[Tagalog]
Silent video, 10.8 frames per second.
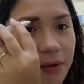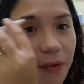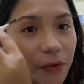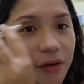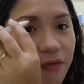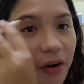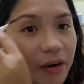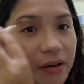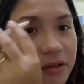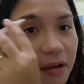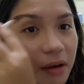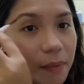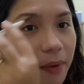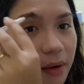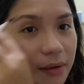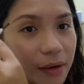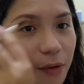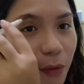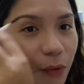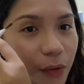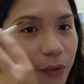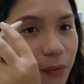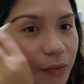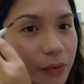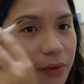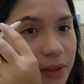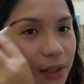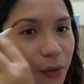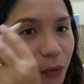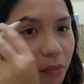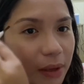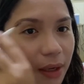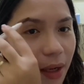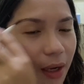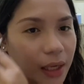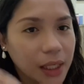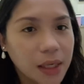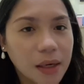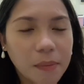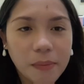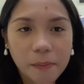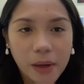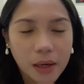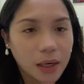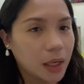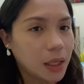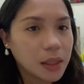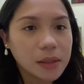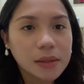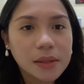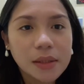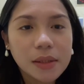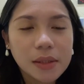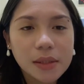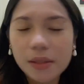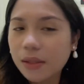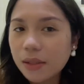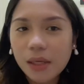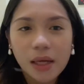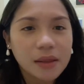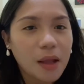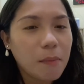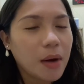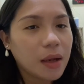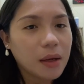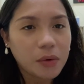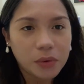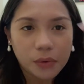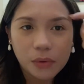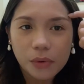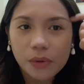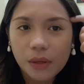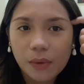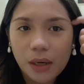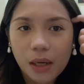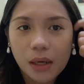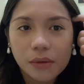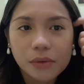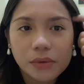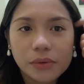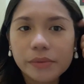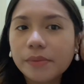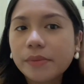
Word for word: Uy, in fairness ha, ah, parang nag-glow yung skin ko bigla. Kanina parang ang ang tamlay ko, nawala akong